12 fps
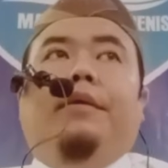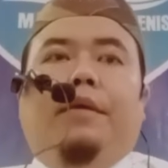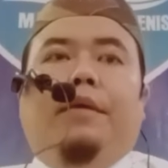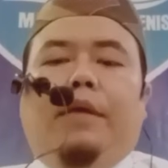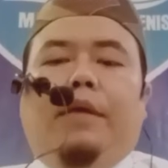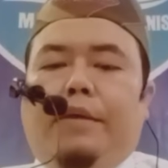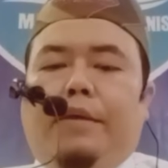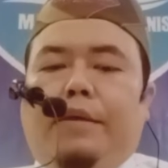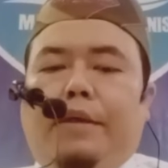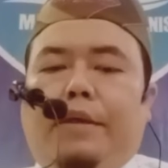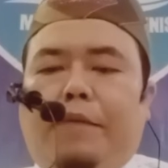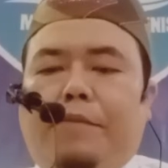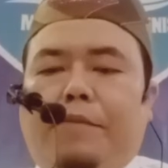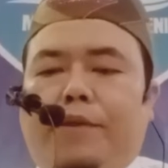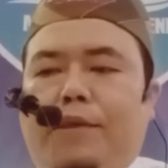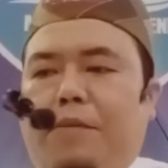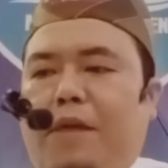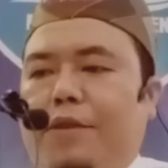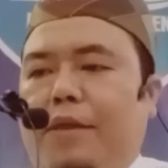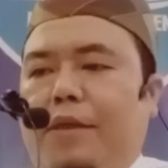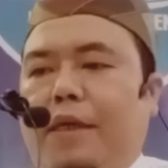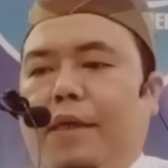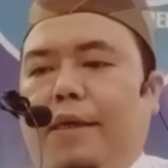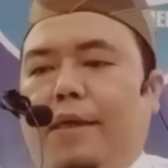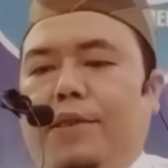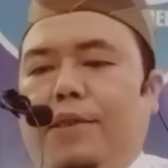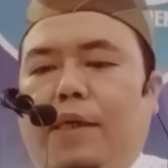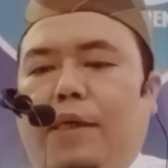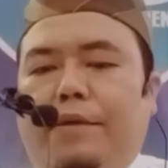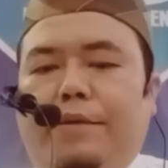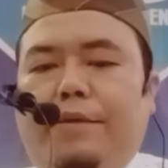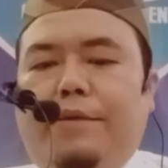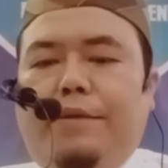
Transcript: Dan kita masih melanjutkan kajian